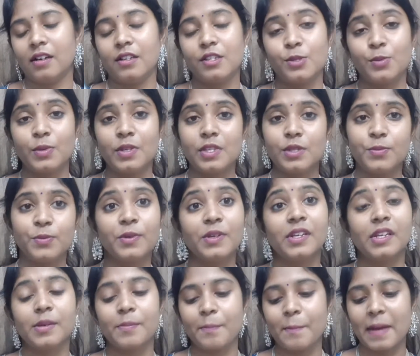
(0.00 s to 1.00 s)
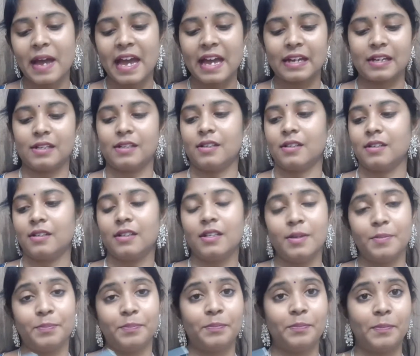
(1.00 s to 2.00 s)
స్విస్ బ్యూటీ మ్యాట్
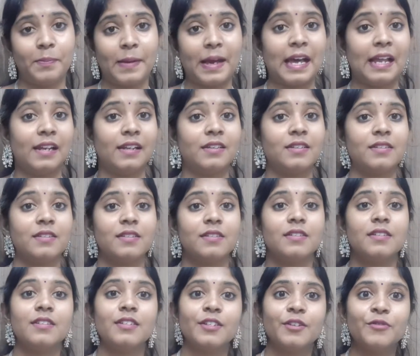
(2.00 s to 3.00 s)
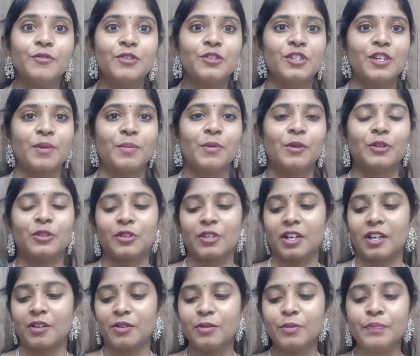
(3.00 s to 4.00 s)
లిప్ ప్యాలెట్ రివ్యూ
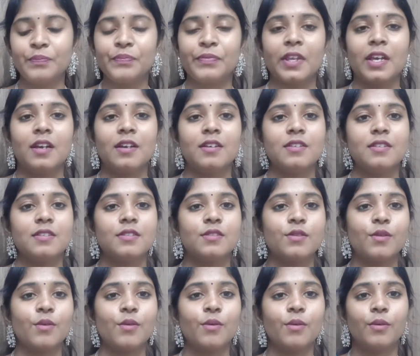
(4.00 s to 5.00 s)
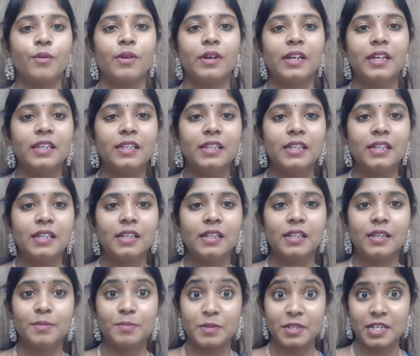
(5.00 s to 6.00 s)
చేయబోతున్నాను సో ఇది
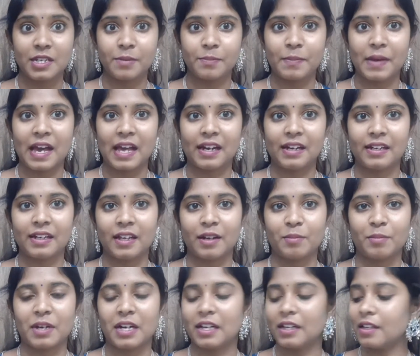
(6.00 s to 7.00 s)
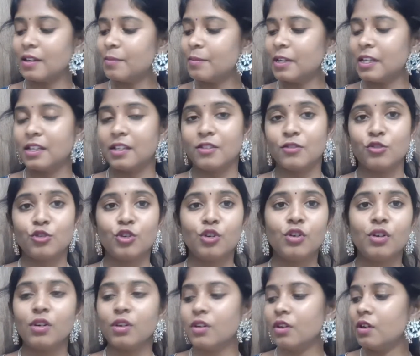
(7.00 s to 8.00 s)
లిప్స్టిక్ ప్యాలెట్ అనమాట మనకి
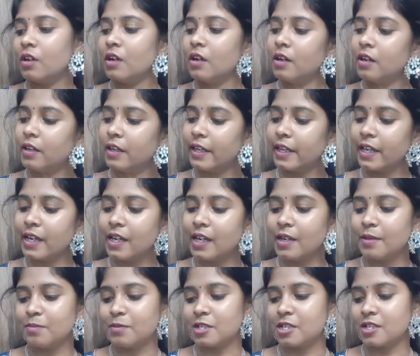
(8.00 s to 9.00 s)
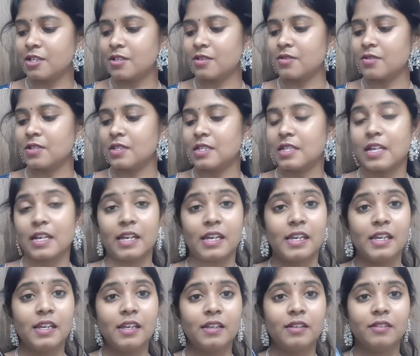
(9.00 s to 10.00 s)
ఇందులో టెన్ లిప్స్టిక్స్ వస్తాయి